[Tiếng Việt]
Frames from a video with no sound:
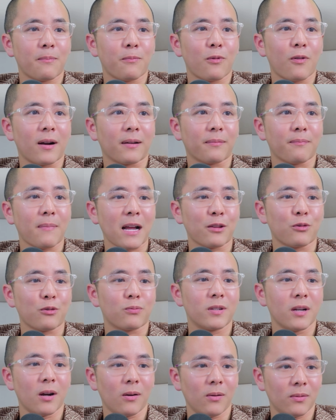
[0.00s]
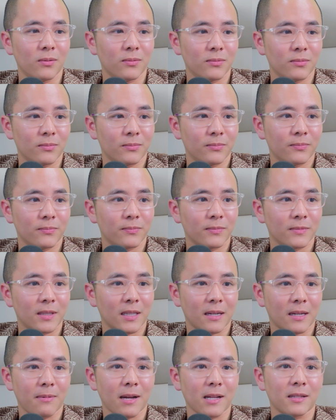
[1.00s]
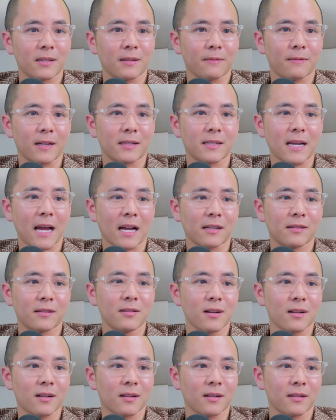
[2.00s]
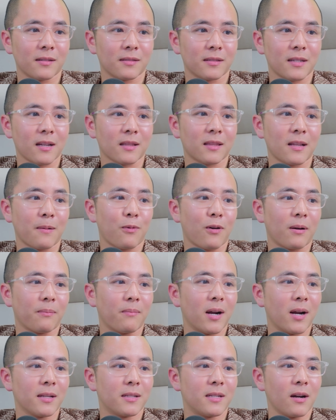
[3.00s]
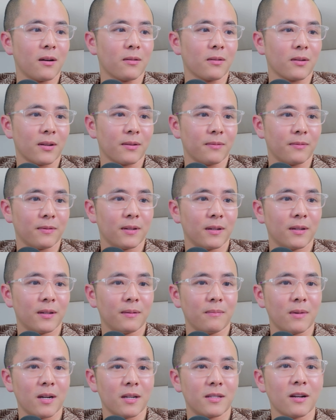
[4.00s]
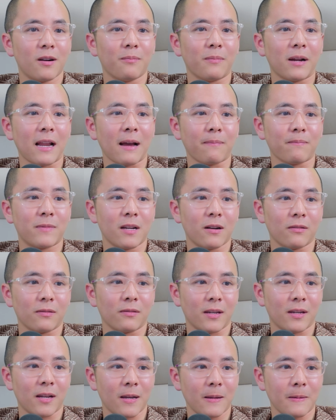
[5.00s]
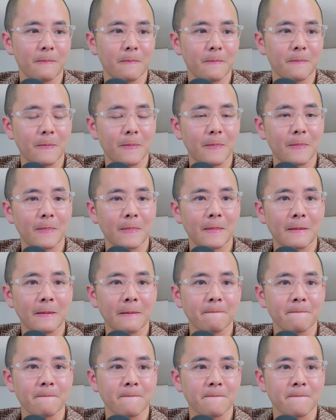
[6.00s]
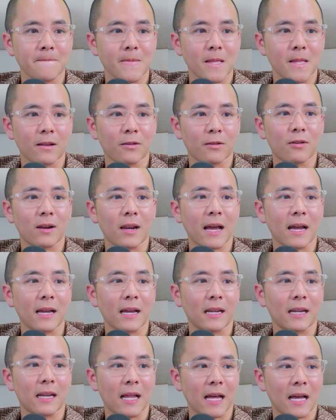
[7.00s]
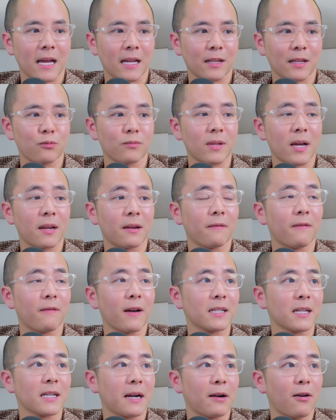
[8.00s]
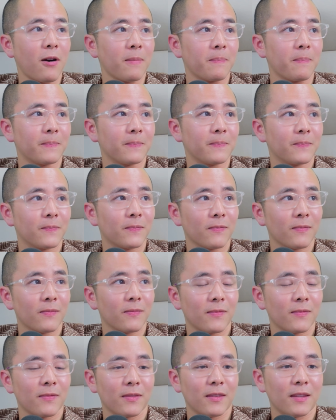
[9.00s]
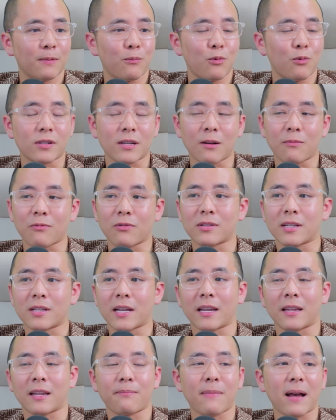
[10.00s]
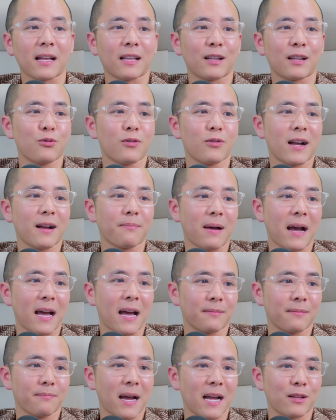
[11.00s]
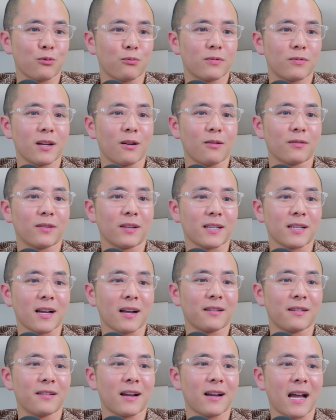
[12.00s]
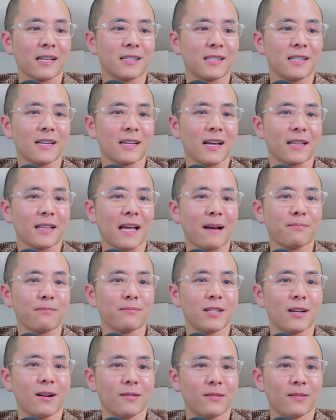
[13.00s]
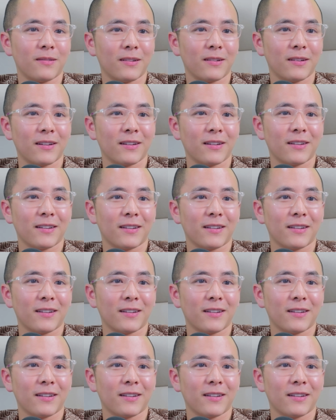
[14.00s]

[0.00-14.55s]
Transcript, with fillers: thì tầm khoảng 30 triệu, thì các bạn chỉ phải trả trước chắc tầm khoảng 10 triệu thôi, 10 triệu 15 triệu gì đấy. Đấy, còn lại là chúng ta được vay trả góp. Thì mua xong con xe đấy mang ra chỗ khác bán 30 triệu thì chắc là được 29, 28 triệu.